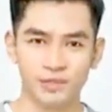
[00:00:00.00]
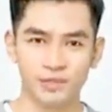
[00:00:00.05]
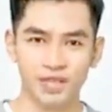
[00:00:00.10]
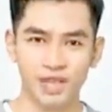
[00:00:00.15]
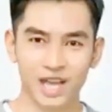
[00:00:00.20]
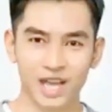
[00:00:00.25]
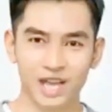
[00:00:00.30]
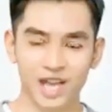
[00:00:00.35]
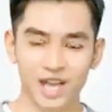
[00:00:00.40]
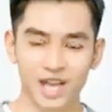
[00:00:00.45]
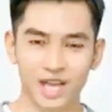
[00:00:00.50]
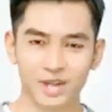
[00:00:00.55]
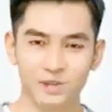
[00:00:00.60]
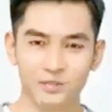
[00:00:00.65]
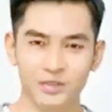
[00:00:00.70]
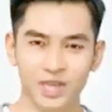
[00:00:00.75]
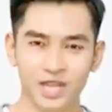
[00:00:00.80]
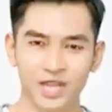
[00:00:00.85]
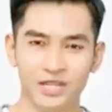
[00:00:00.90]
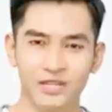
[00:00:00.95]
yang bisa
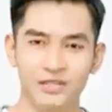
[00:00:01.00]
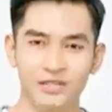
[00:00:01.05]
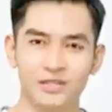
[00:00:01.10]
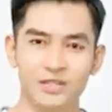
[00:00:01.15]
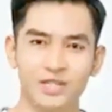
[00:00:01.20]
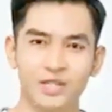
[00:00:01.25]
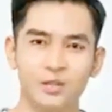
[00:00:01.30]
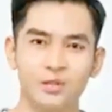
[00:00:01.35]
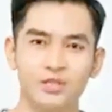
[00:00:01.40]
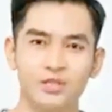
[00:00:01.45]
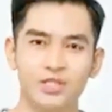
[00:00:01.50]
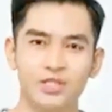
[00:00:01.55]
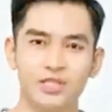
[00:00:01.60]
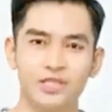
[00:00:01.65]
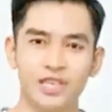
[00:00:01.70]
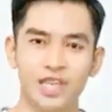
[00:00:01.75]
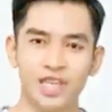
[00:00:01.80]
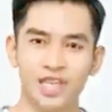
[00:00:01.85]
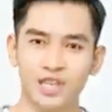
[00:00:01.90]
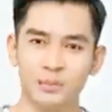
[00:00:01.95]
membuat situasi
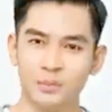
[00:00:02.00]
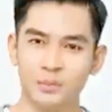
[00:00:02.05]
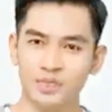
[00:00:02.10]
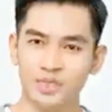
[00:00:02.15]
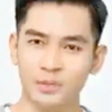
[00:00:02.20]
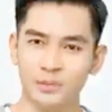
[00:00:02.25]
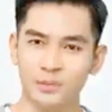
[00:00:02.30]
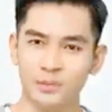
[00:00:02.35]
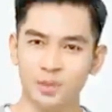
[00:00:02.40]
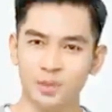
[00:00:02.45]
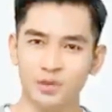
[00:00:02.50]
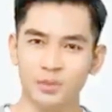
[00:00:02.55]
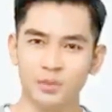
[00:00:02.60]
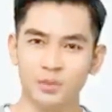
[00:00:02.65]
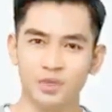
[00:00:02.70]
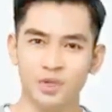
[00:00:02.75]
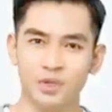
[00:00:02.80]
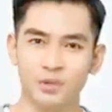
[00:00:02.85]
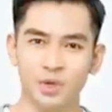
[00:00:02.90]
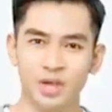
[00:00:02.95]
seperti itu
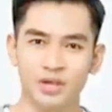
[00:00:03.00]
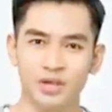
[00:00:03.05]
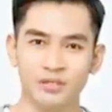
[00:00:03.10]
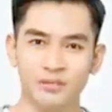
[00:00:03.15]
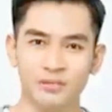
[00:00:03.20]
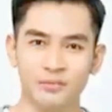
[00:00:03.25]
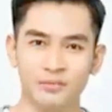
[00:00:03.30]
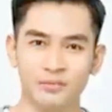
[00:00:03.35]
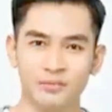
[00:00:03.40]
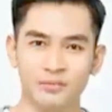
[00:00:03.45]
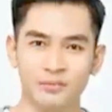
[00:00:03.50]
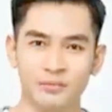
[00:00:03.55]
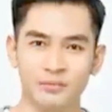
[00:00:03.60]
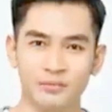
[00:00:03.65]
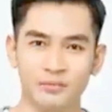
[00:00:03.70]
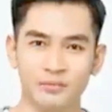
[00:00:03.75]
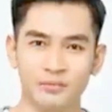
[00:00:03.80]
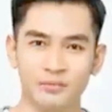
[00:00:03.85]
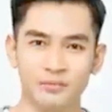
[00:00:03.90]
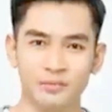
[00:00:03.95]
terjadi pada orang
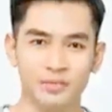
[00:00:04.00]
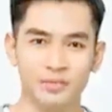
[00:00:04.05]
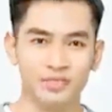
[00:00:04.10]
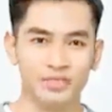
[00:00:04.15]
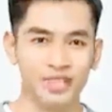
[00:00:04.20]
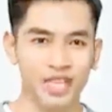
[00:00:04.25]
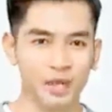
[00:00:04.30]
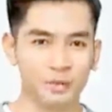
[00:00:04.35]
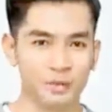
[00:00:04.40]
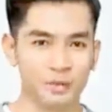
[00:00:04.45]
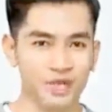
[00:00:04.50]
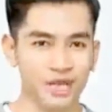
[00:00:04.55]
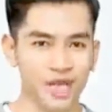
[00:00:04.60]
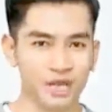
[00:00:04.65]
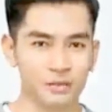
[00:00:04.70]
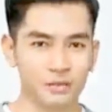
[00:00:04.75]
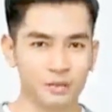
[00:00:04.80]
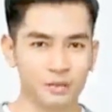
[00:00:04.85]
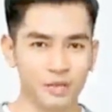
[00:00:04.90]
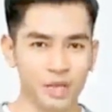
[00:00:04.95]
dewasa adalah
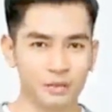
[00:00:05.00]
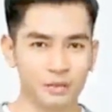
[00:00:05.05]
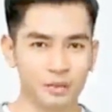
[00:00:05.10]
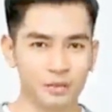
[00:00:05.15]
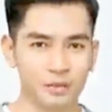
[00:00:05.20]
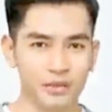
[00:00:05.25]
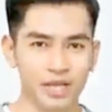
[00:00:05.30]
anak itu.